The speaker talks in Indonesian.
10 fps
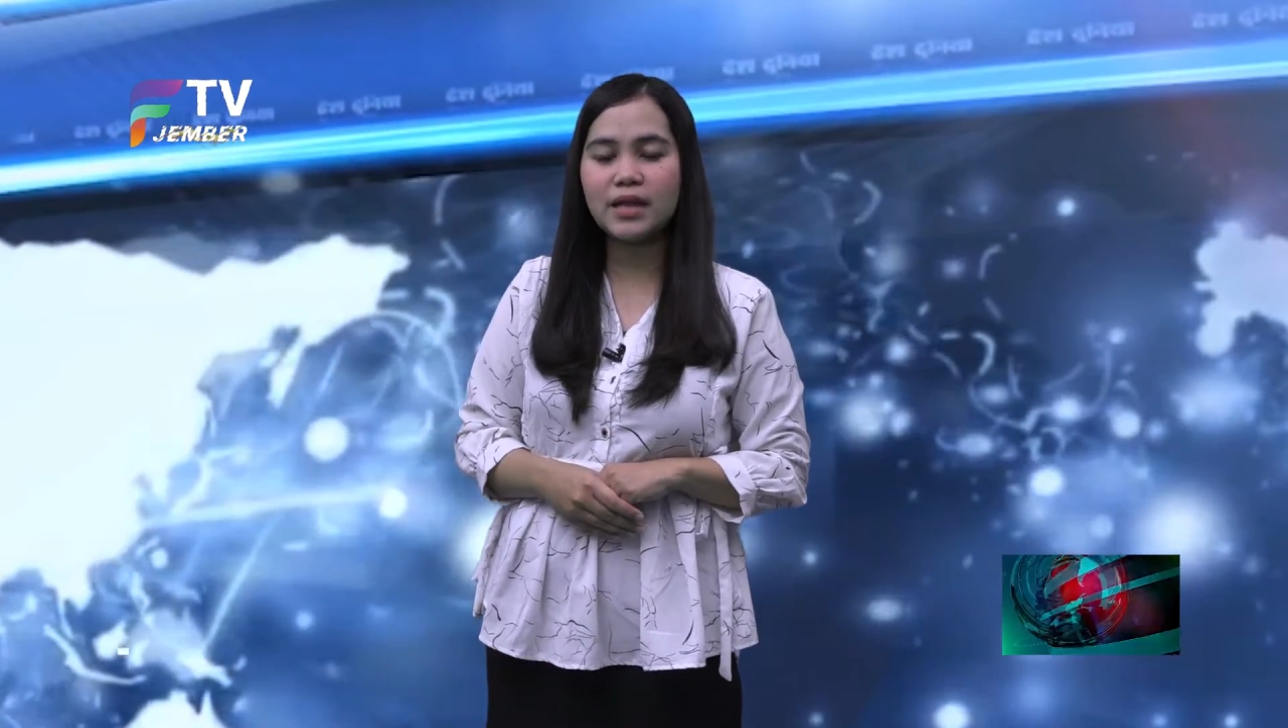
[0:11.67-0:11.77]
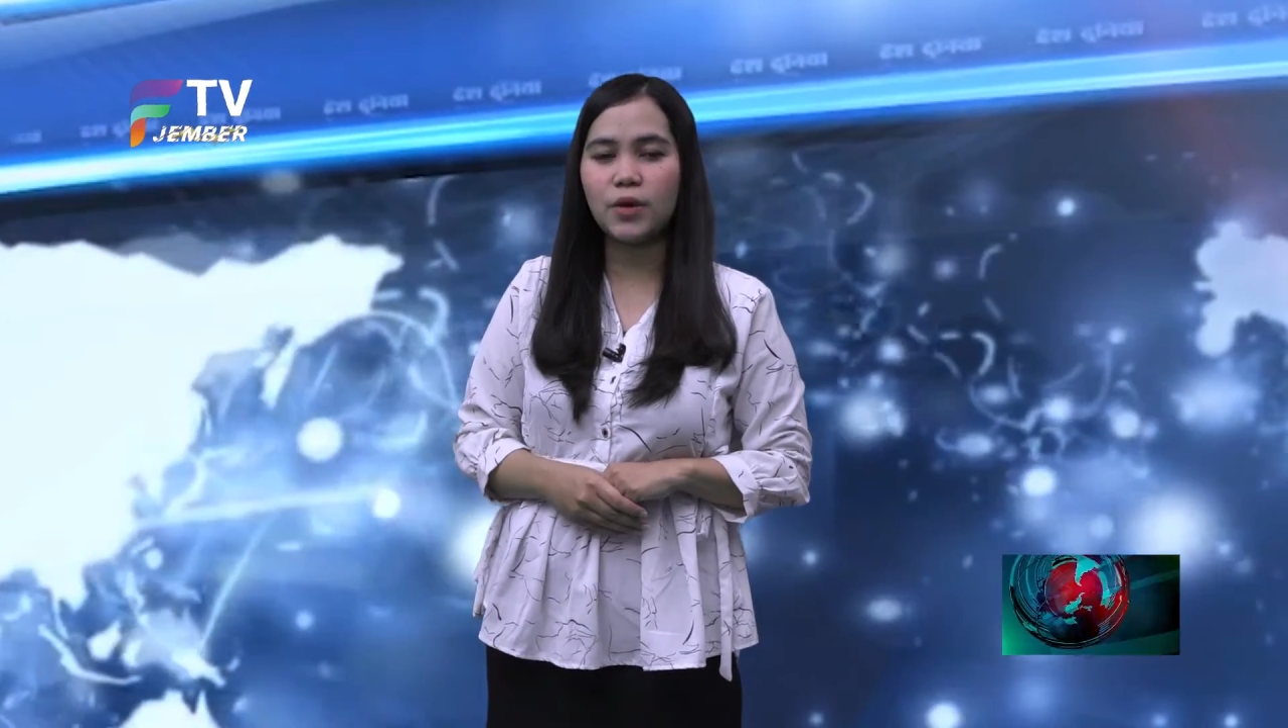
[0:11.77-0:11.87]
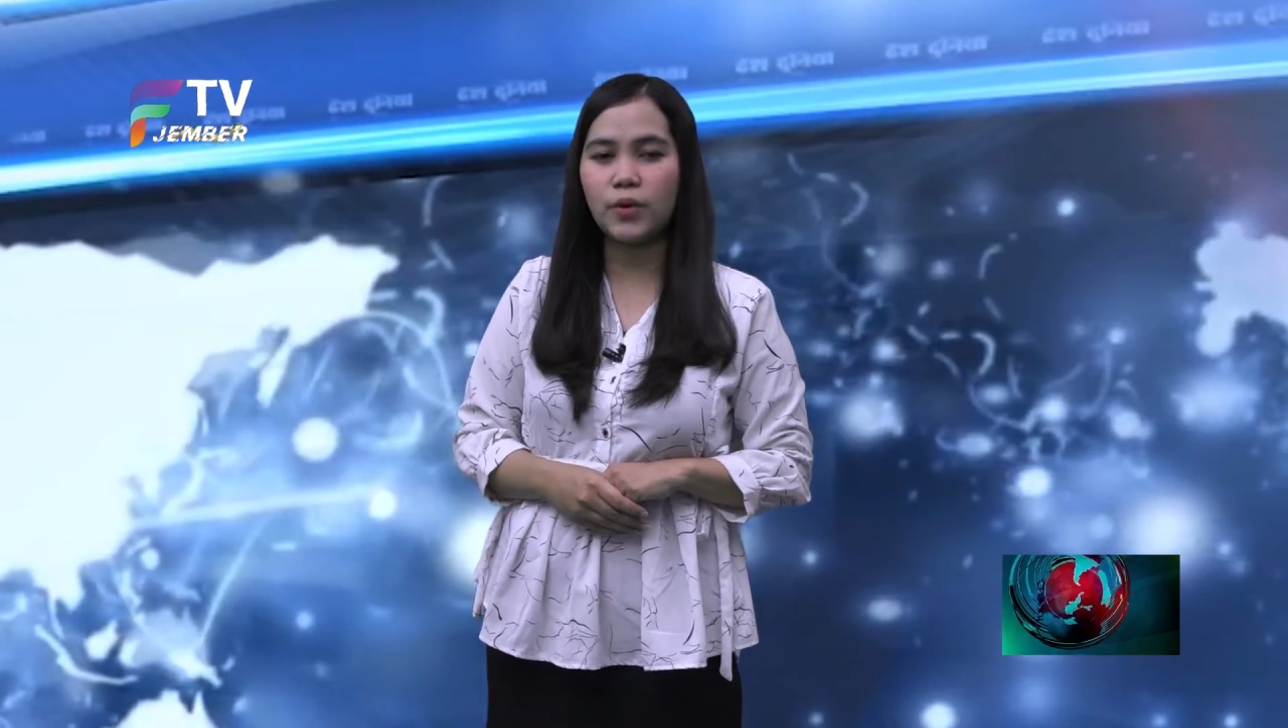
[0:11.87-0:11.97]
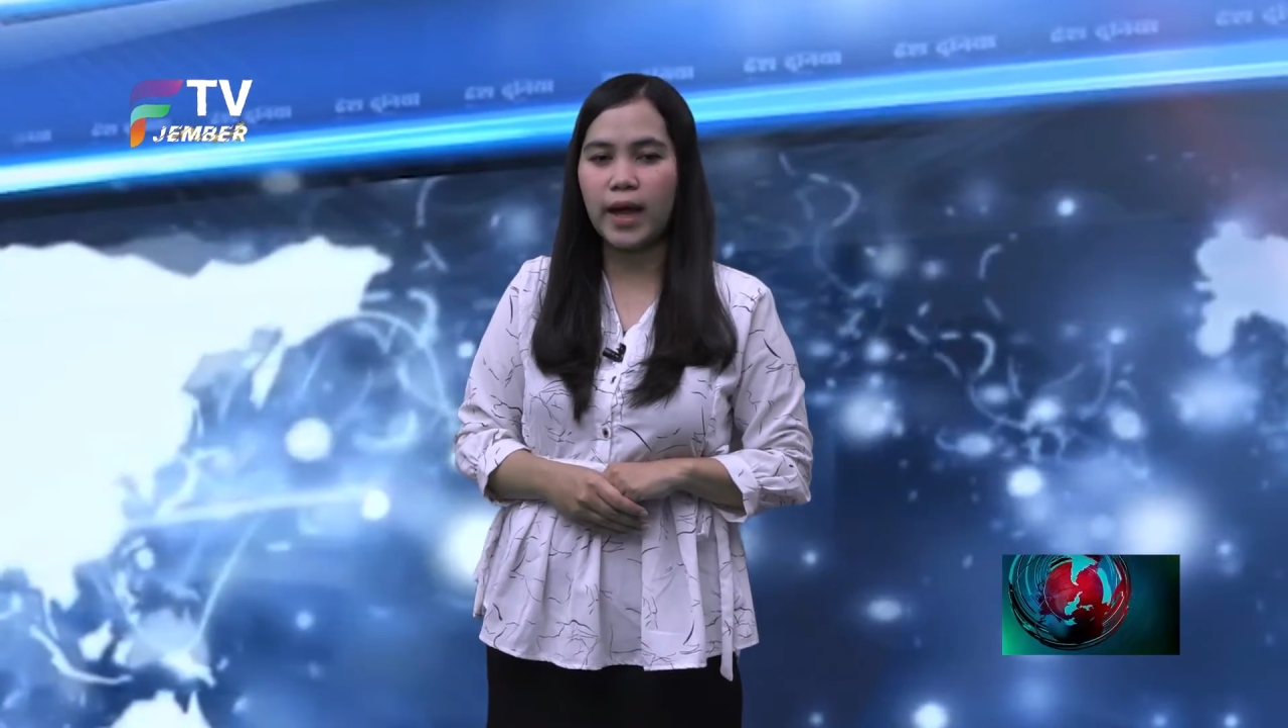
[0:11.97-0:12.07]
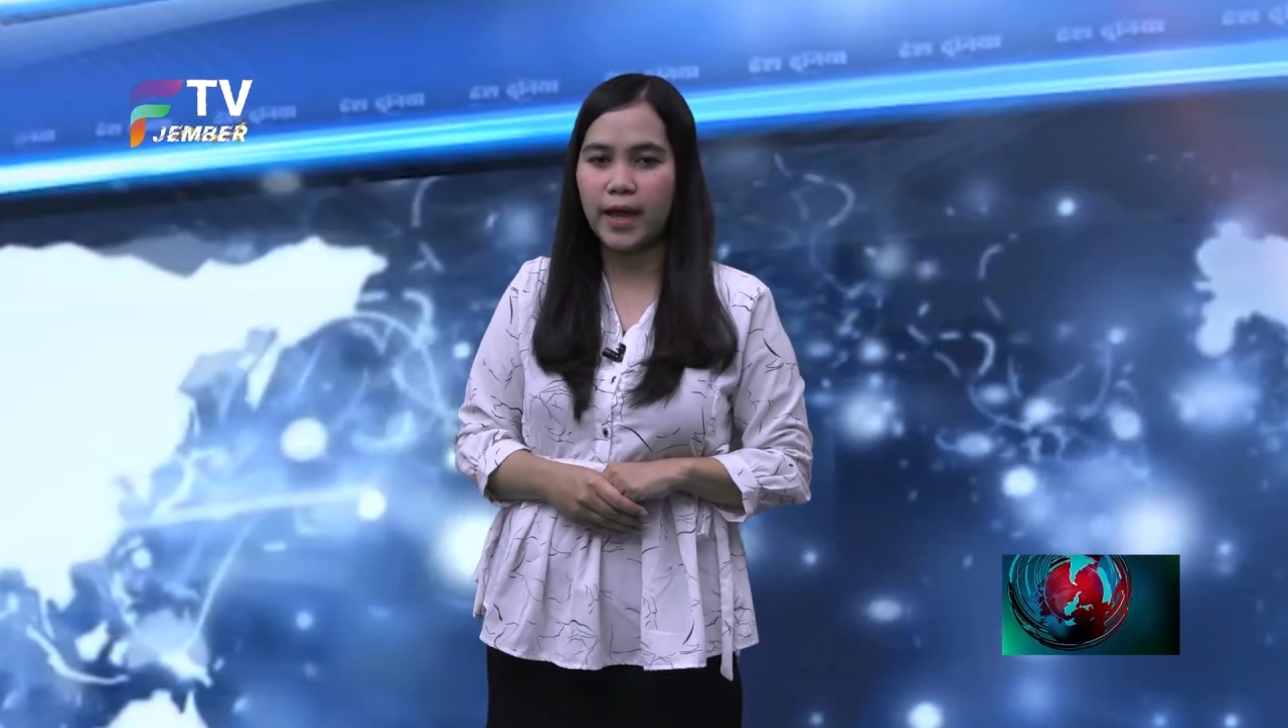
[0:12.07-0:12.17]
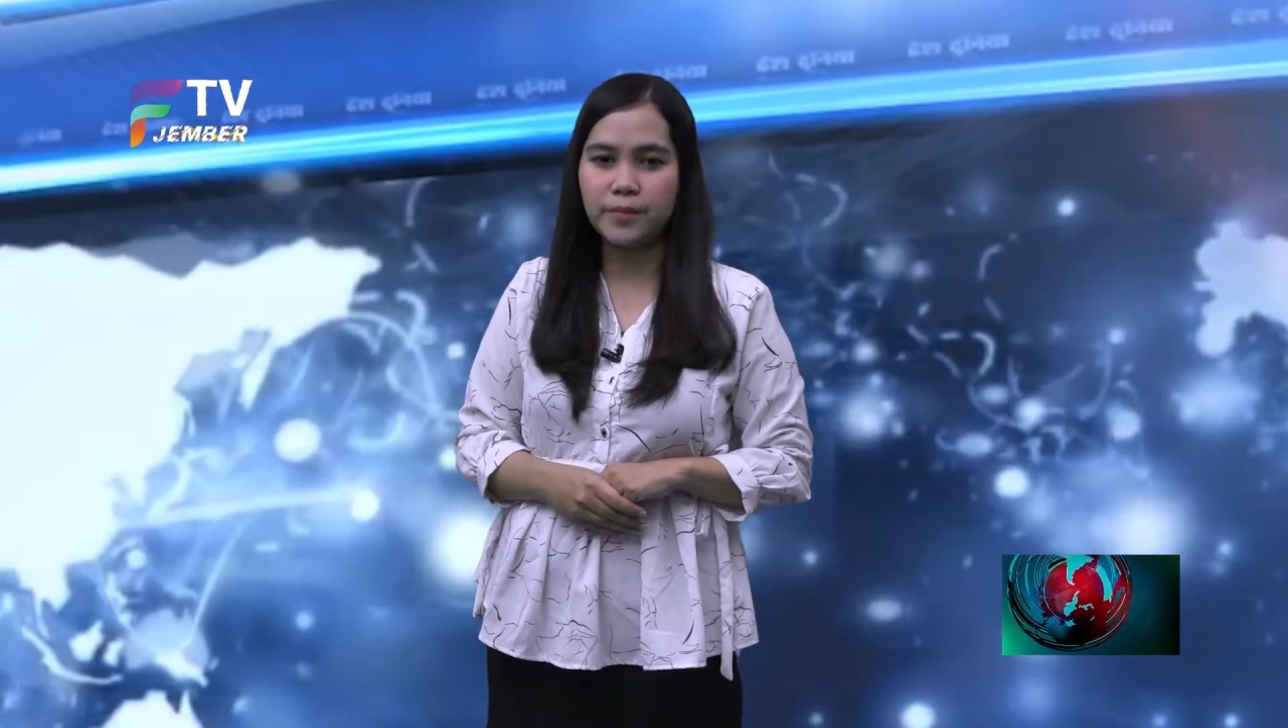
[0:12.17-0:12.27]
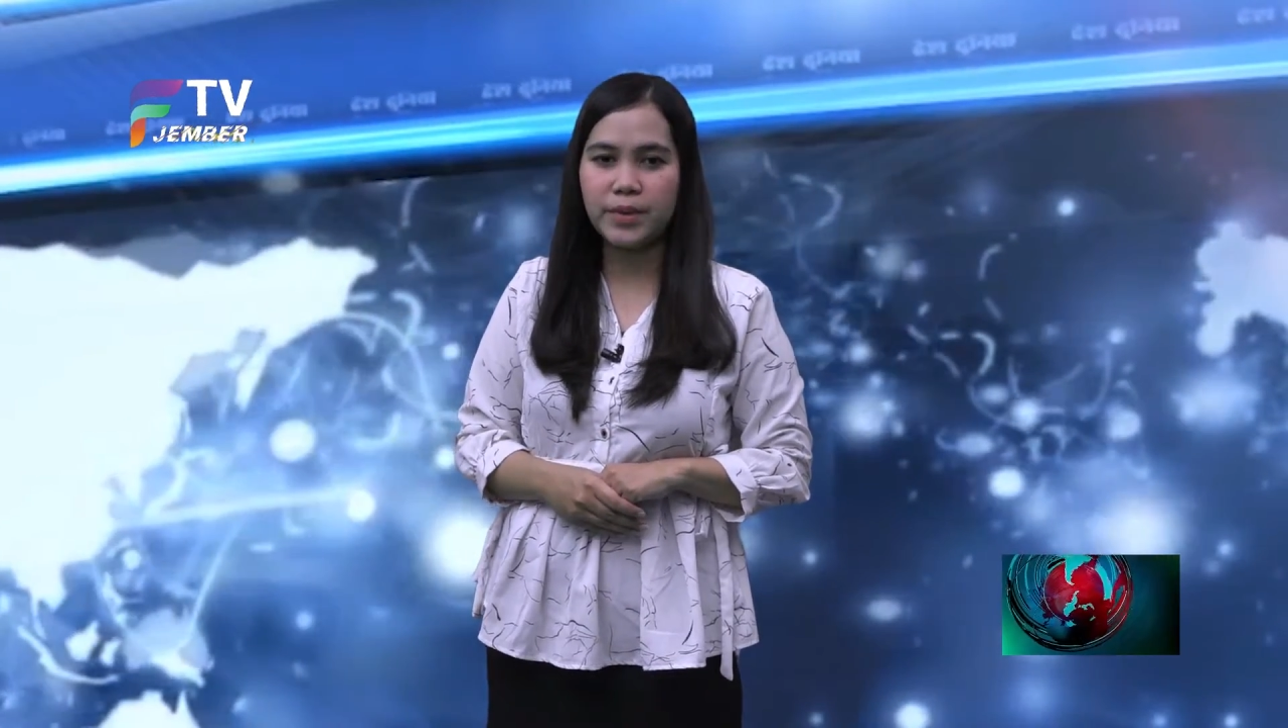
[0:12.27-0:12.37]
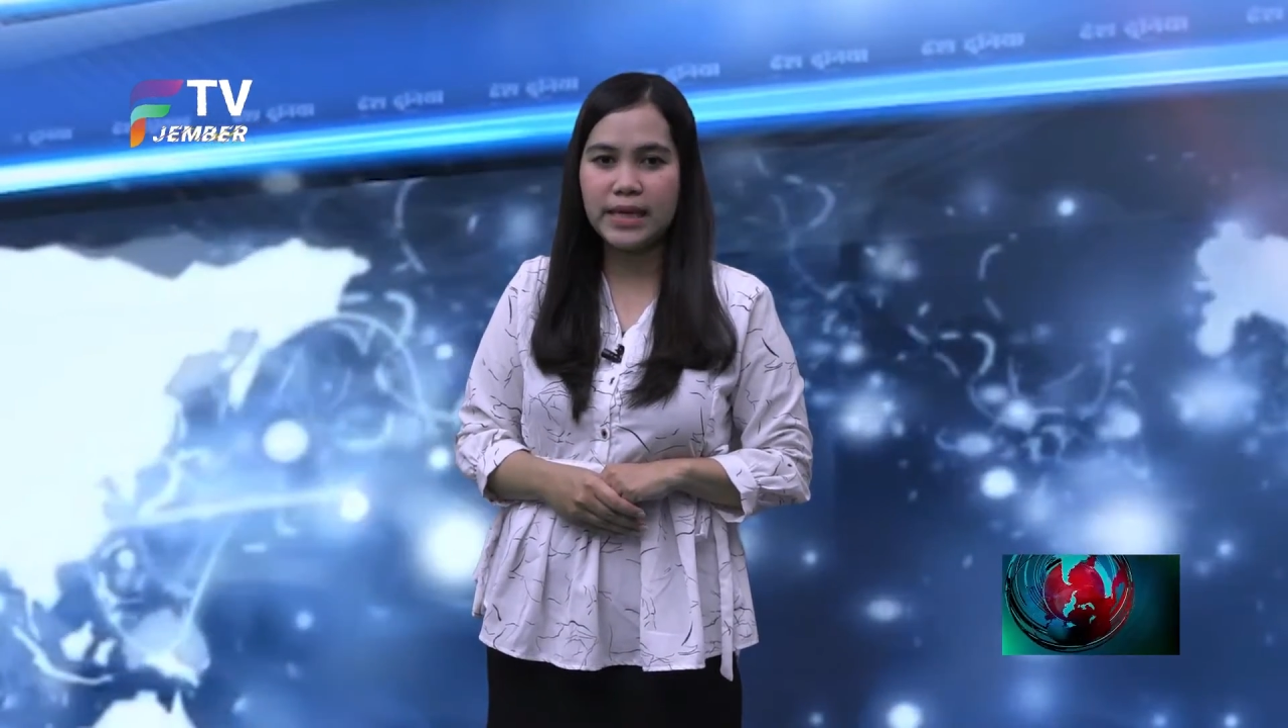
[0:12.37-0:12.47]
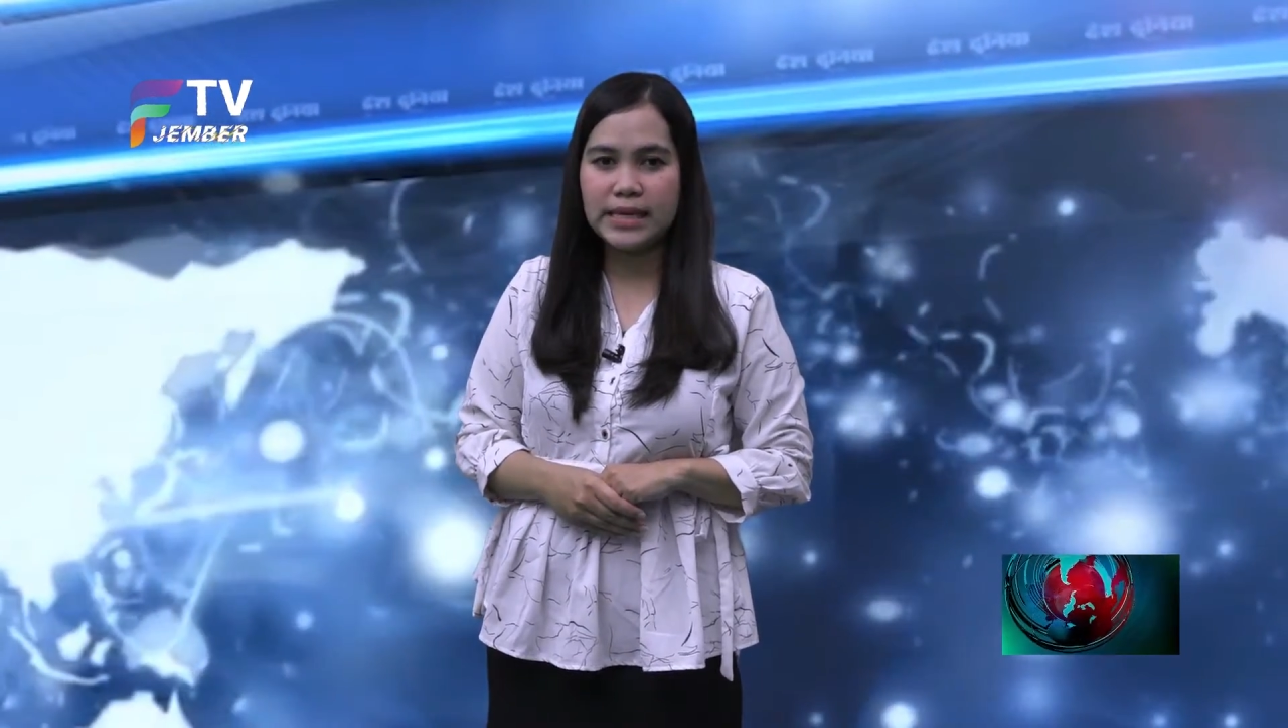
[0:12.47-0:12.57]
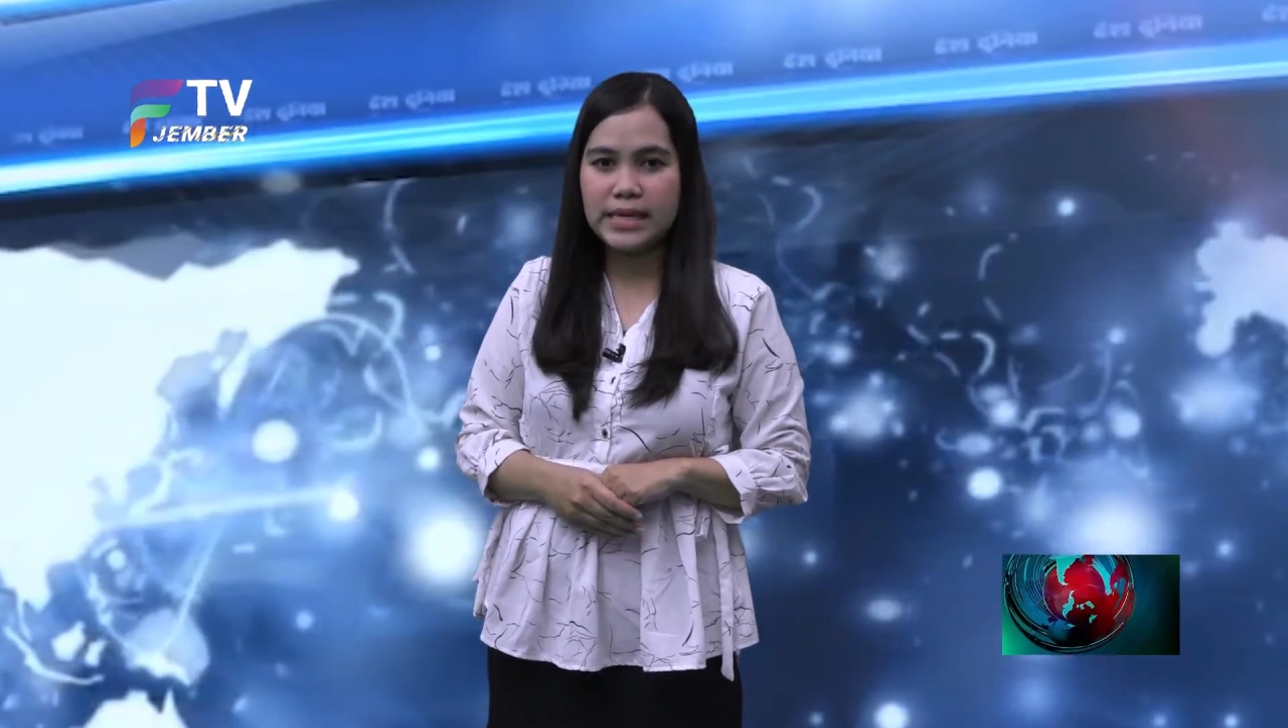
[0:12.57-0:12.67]
atau
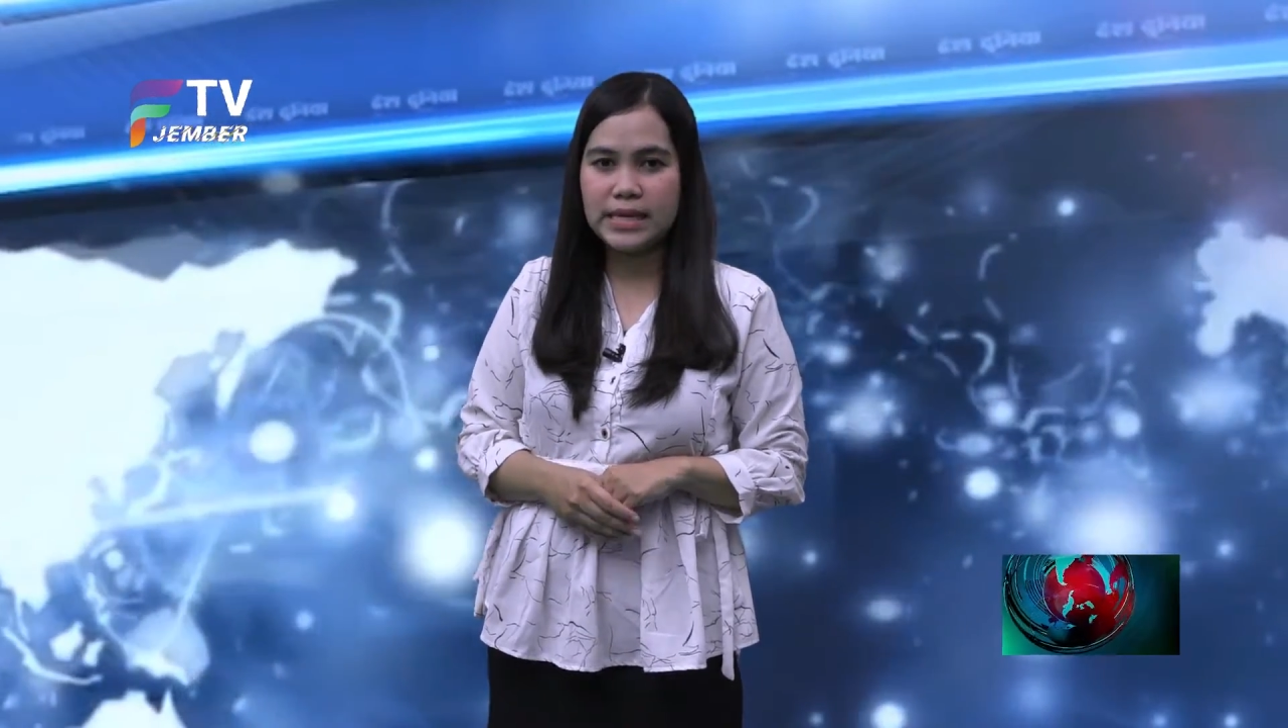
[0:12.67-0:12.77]
KMB.